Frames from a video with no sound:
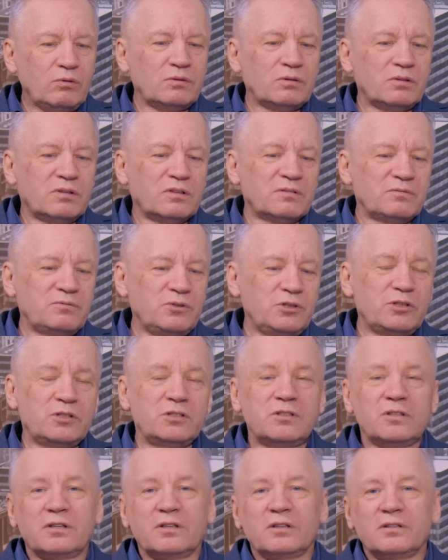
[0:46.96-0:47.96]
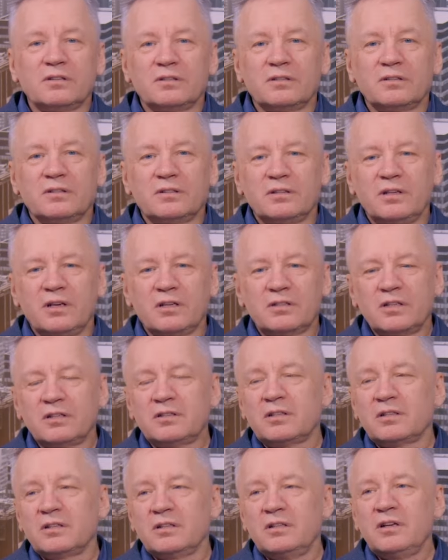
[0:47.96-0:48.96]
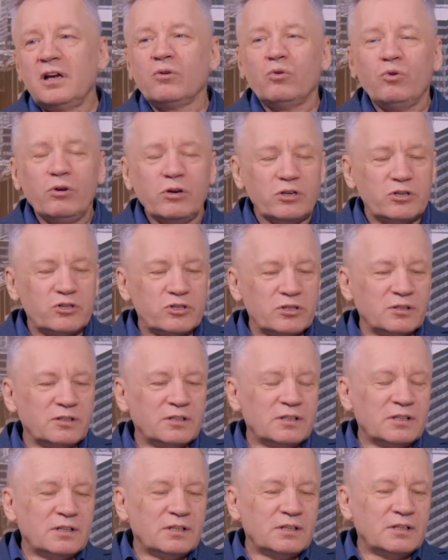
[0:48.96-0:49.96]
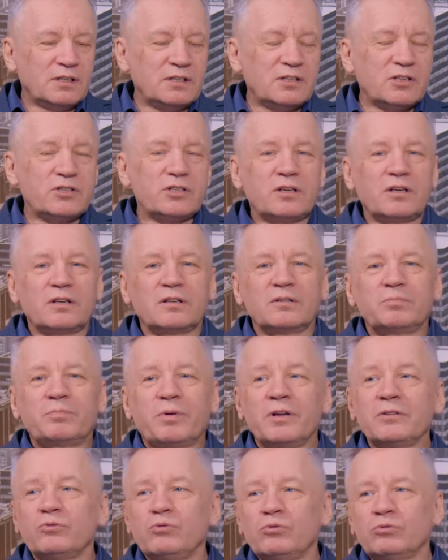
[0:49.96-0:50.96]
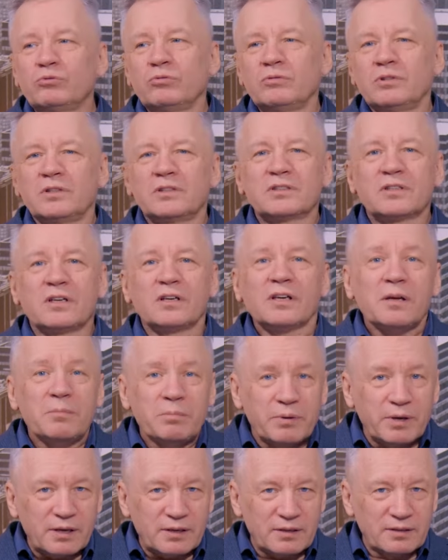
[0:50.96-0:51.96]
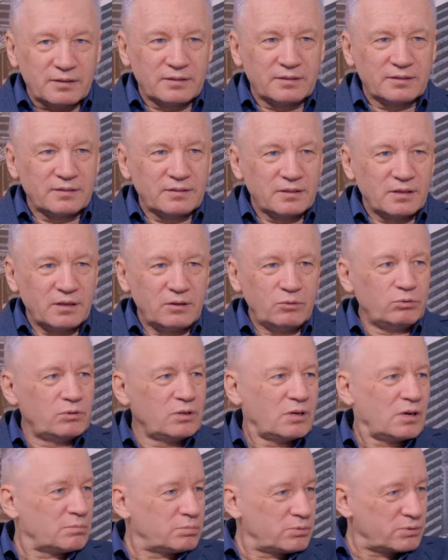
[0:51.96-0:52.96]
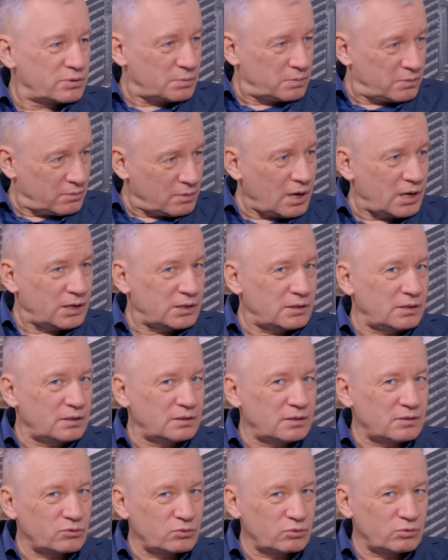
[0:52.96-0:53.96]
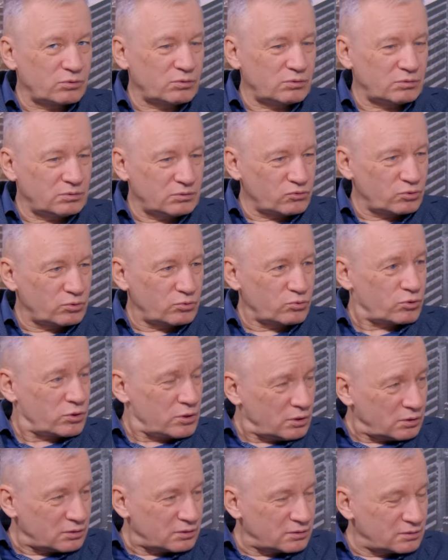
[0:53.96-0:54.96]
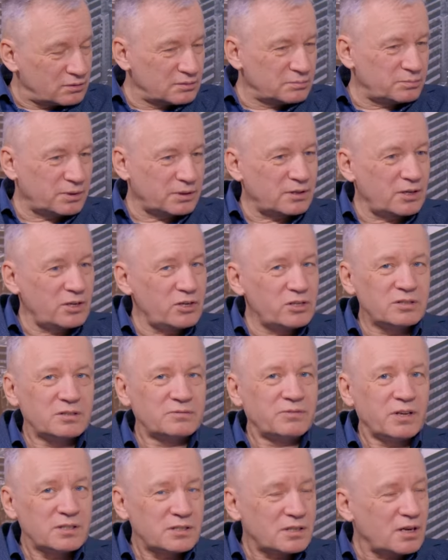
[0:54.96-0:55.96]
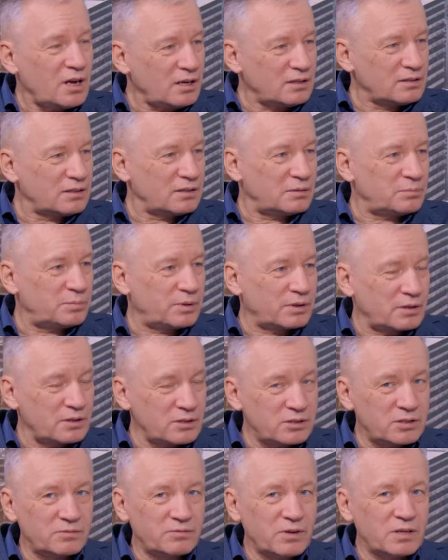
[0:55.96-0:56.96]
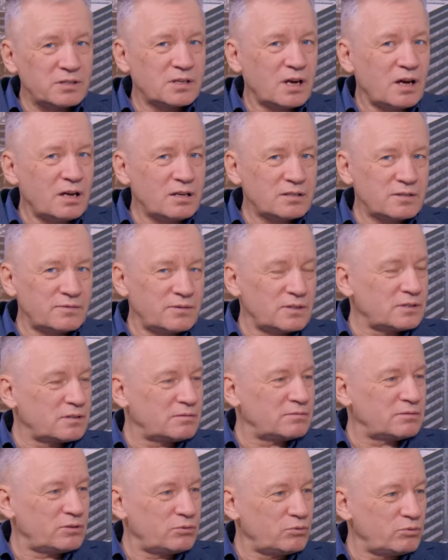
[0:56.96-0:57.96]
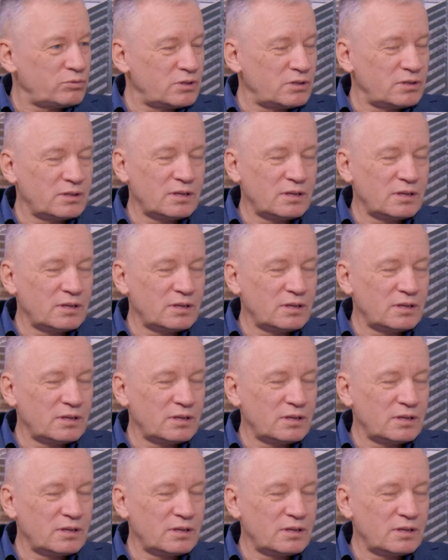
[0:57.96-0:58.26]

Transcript: ну, э, видите, Александр Ягорич, это же продукт у нас КГБ. Э, люди как бы забывают это, что он служил в пограничных войсках, э, пограничные войска Советского Союза,